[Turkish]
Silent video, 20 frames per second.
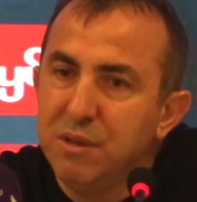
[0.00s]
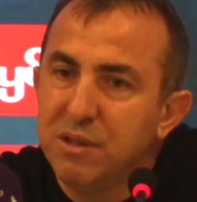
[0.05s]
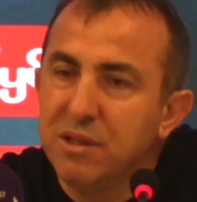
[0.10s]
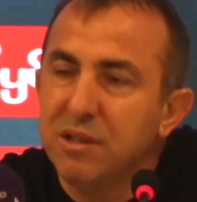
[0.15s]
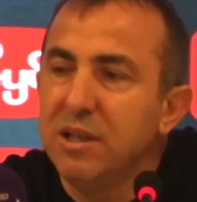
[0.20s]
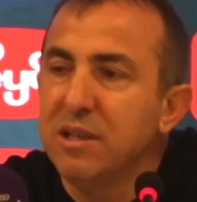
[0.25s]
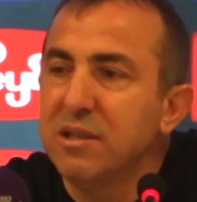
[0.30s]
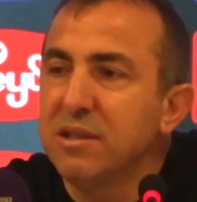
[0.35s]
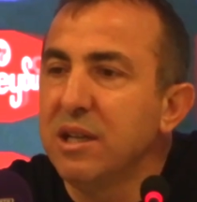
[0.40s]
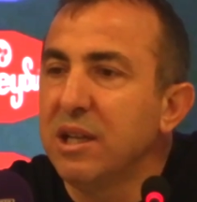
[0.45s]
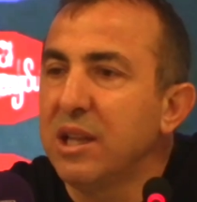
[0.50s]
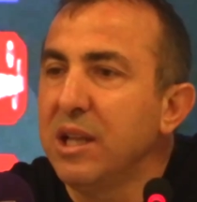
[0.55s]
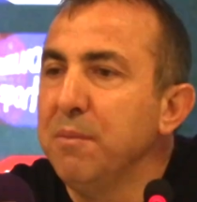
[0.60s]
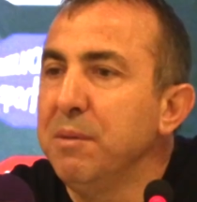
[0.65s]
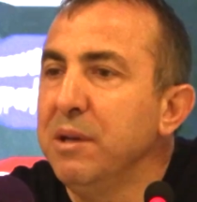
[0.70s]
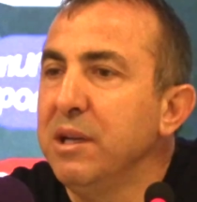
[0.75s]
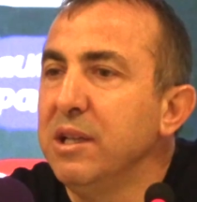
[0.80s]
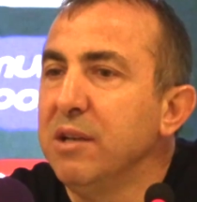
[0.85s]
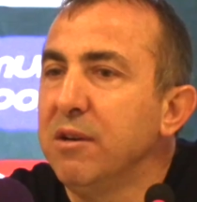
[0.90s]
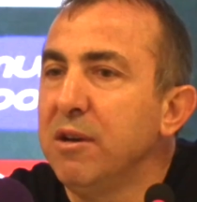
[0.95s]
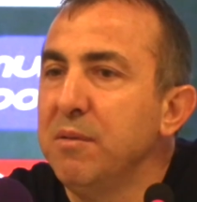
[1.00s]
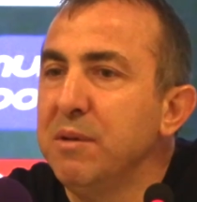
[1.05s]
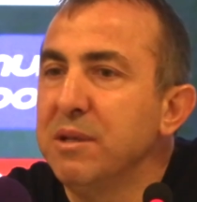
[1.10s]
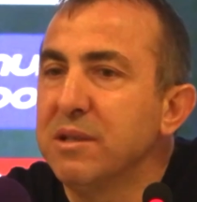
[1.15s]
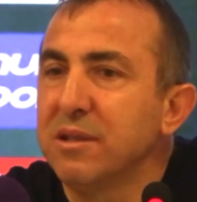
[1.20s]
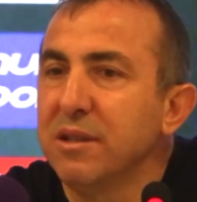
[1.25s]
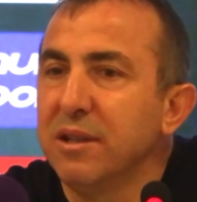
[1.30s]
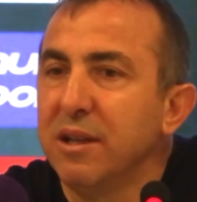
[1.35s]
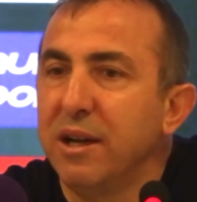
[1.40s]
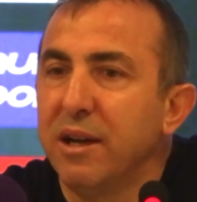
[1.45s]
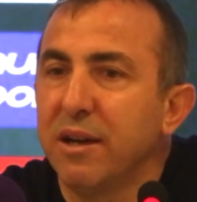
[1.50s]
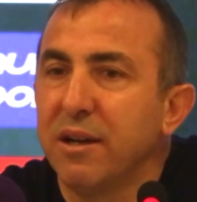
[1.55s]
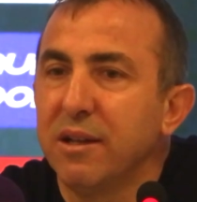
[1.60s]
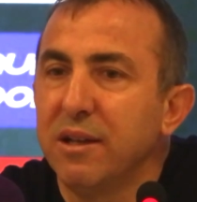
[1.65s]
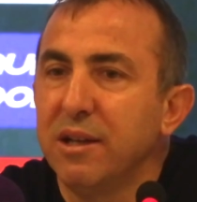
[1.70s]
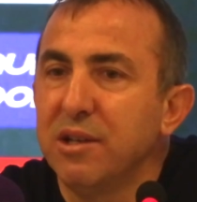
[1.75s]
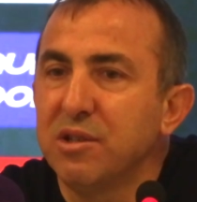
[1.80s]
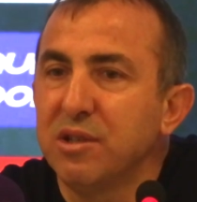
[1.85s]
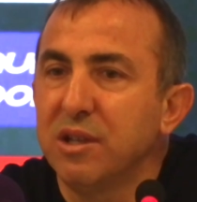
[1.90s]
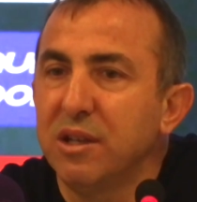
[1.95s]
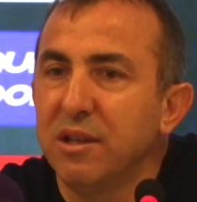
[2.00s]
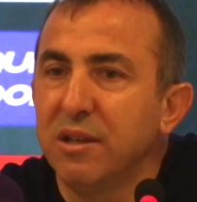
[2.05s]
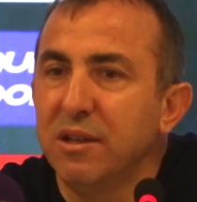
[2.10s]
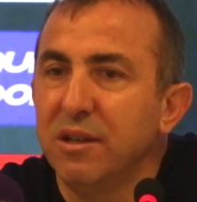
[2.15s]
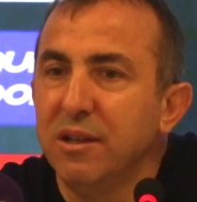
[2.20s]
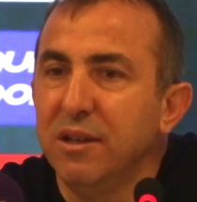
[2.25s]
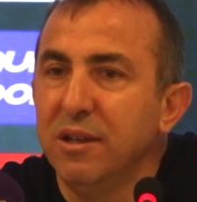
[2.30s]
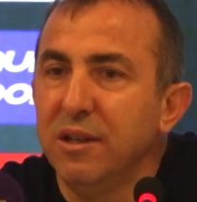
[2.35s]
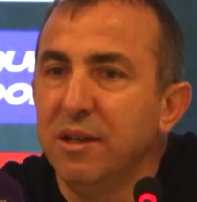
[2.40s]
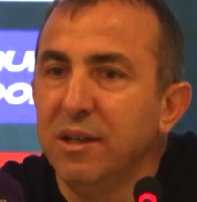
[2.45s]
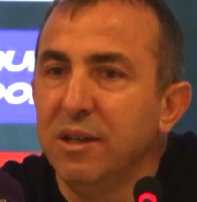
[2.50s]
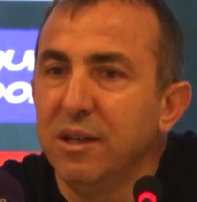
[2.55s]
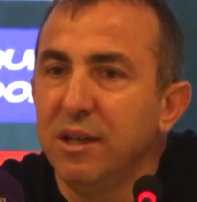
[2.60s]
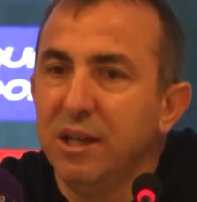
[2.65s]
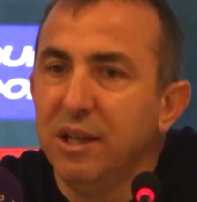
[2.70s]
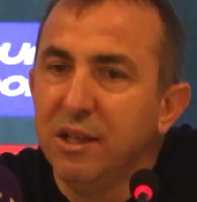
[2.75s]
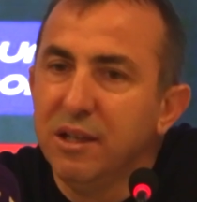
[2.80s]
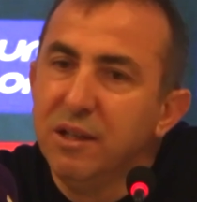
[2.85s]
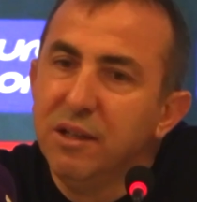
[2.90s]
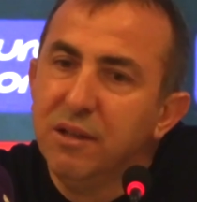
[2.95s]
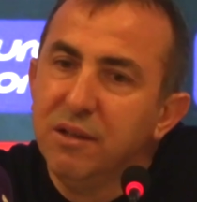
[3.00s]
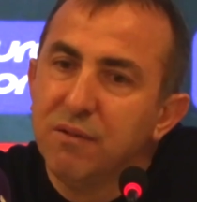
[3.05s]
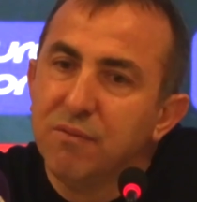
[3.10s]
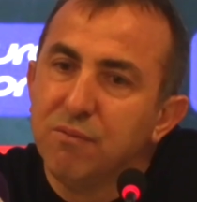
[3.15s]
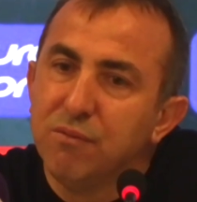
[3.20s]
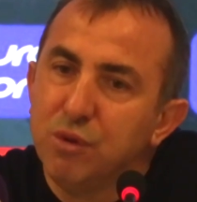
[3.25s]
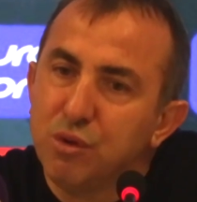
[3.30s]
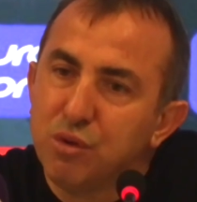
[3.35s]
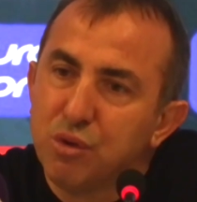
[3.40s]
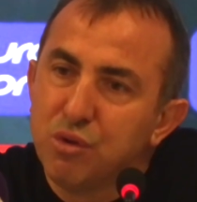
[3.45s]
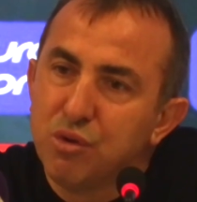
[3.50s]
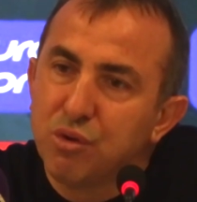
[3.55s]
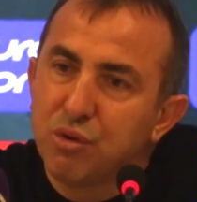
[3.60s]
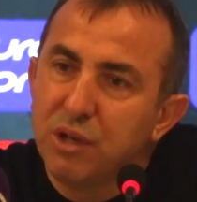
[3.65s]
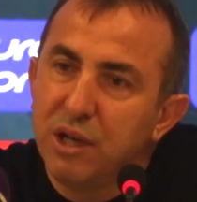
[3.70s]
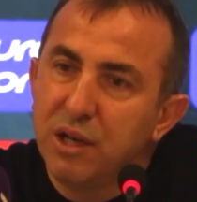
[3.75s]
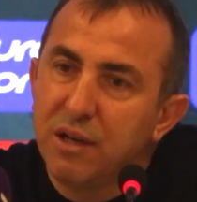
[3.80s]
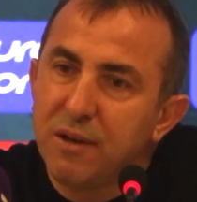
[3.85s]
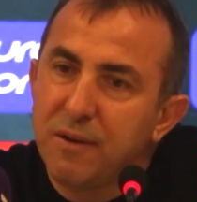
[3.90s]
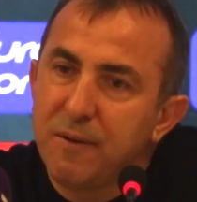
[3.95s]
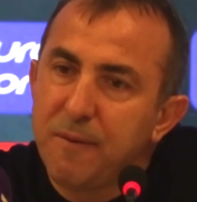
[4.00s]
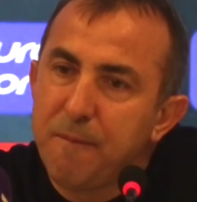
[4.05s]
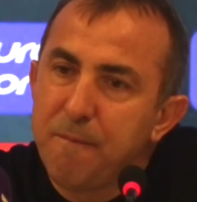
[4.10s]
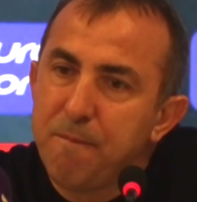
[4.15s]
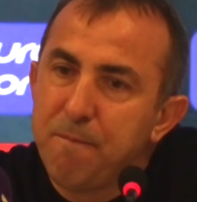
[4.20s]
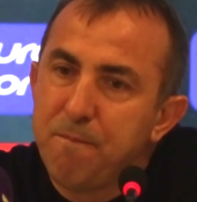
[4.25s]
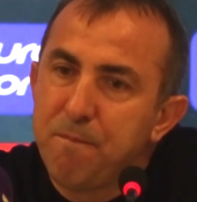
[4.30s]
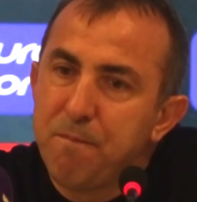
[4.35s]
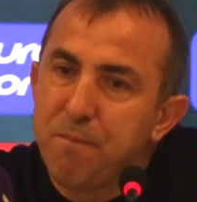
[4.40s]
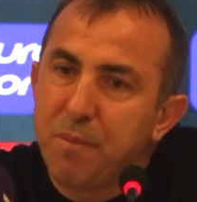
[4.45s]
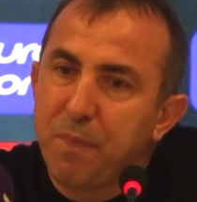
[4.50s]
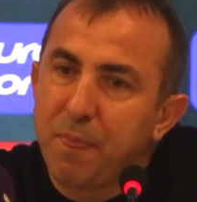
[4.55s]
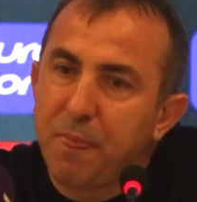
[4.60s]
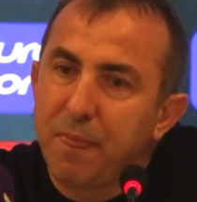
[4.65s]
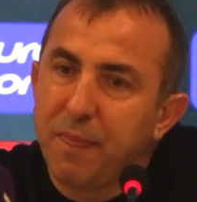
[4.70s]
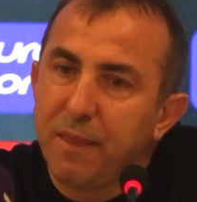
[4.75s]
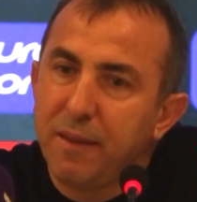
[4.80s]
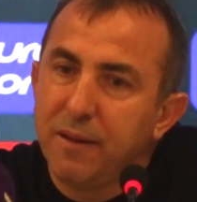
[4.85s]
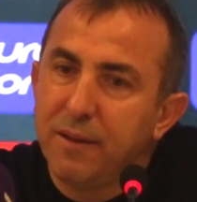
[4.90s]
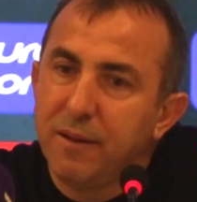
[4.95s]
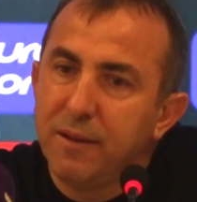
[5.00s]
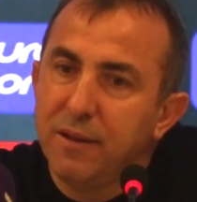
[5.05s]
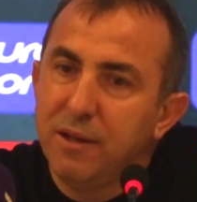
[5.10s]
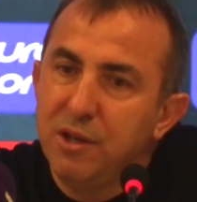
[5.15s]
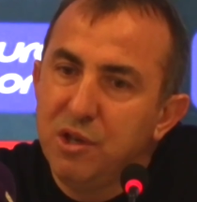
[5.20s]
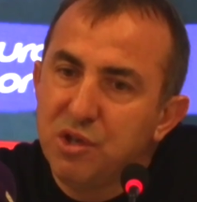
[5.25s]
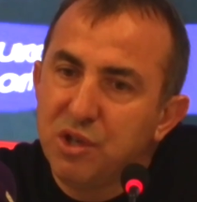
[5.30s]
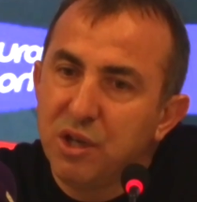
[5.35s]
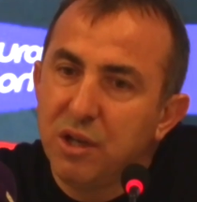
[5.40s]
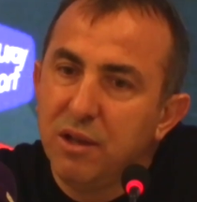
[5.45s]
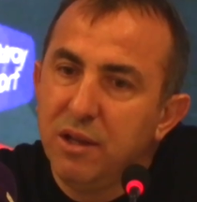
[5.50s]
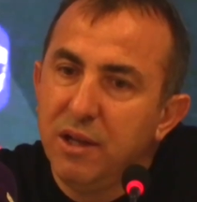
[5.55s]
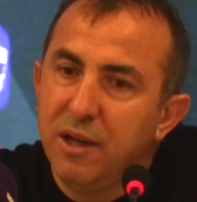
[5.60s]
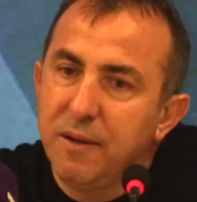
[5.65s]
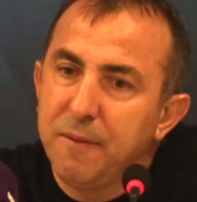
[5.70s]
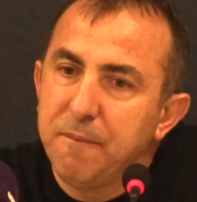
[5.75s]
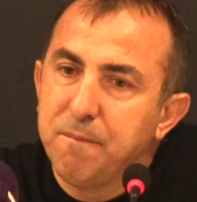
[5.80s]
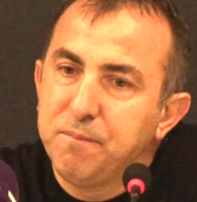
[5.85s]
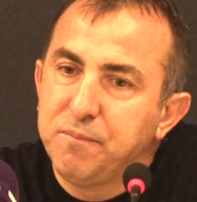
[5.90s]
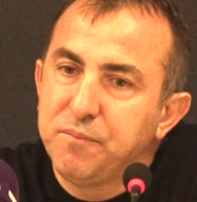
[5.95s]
Bizi desteklemeye devam etsinler arkadaşlar. İnanın bu çocuklar inşallah